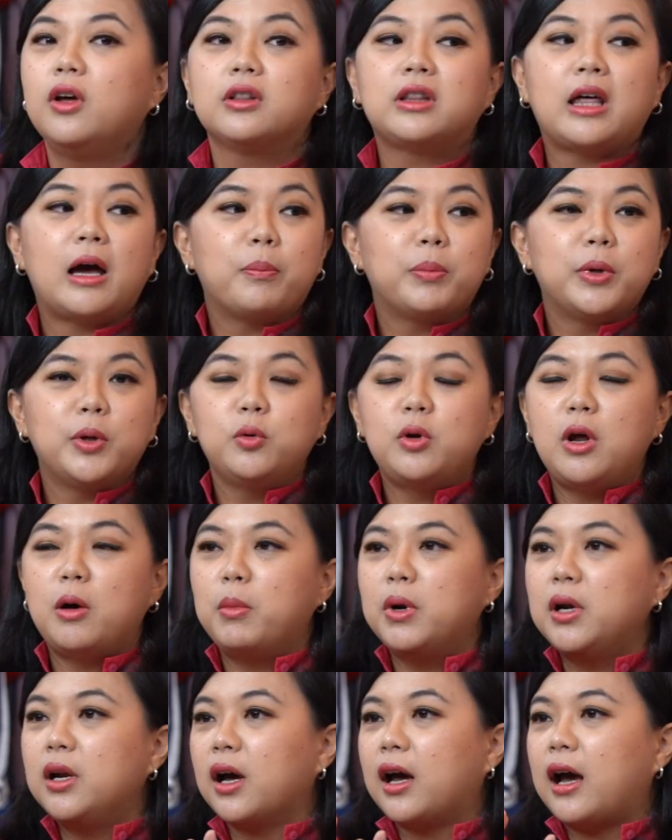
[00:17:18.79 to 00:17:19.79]
Tapi udah
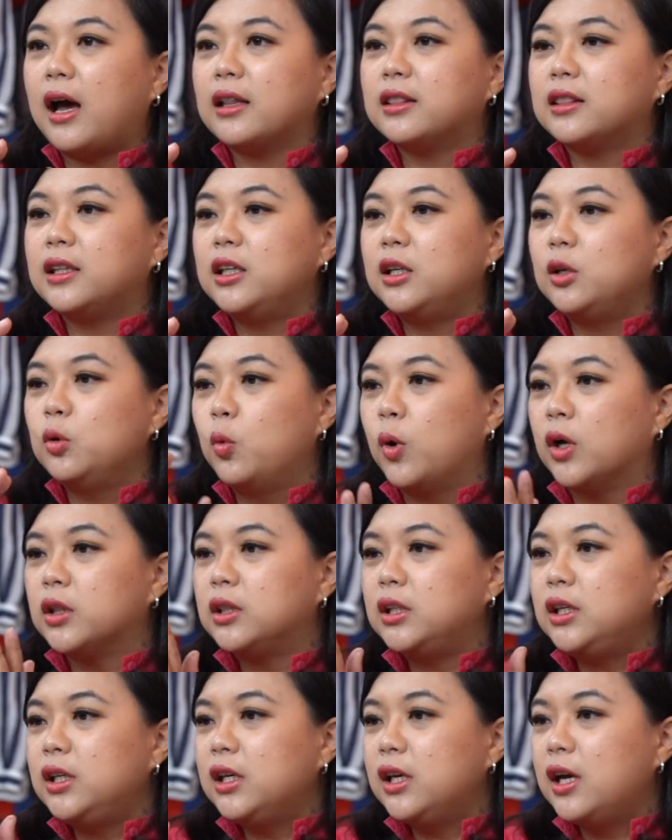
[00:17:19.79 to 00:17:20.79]
mendekati
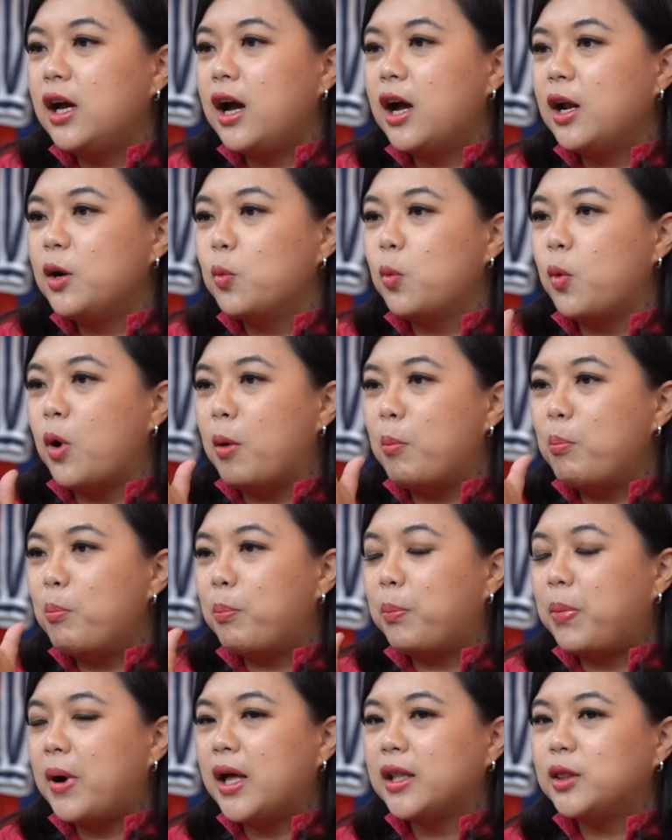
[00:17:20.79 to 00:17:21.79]
23,
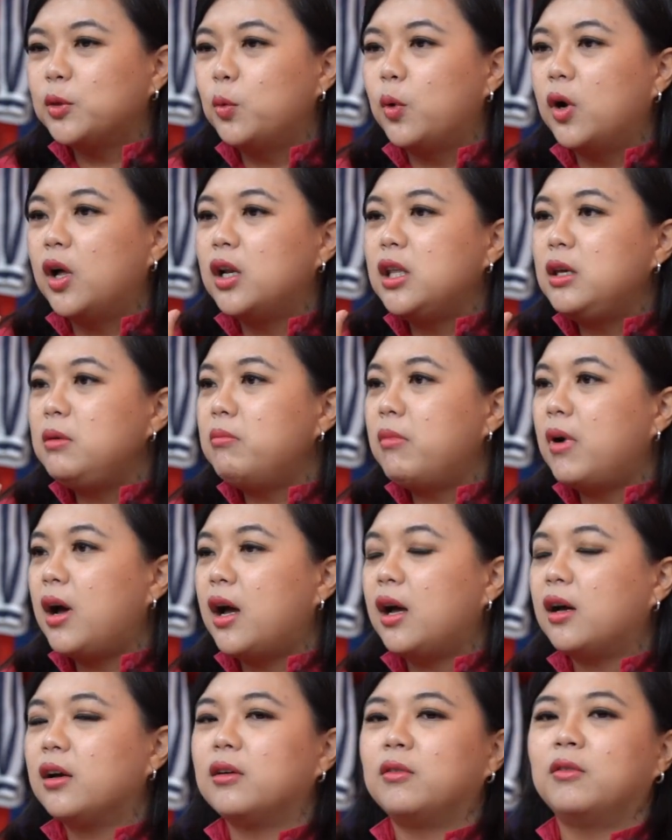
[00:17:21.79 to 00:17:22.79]
24,
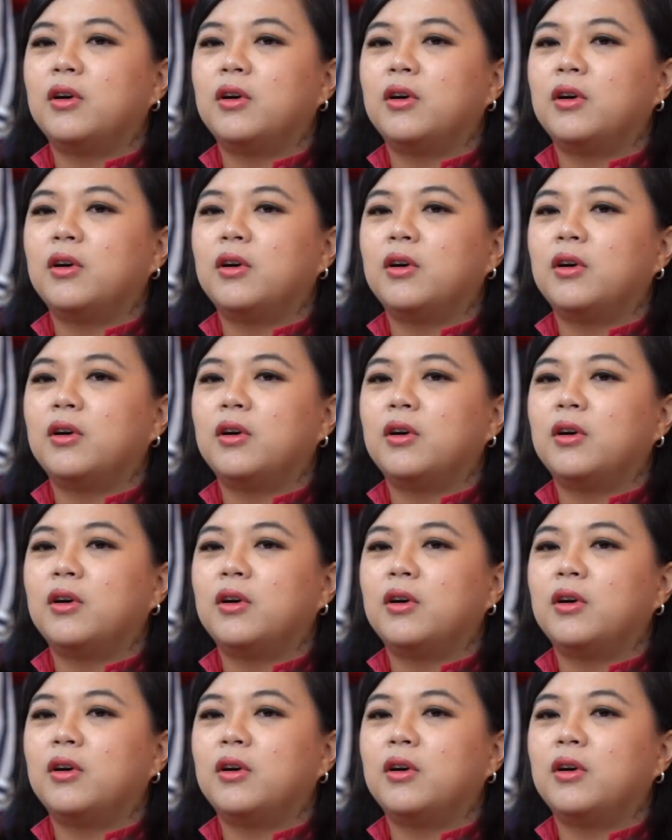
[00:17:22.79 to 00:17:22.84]
25.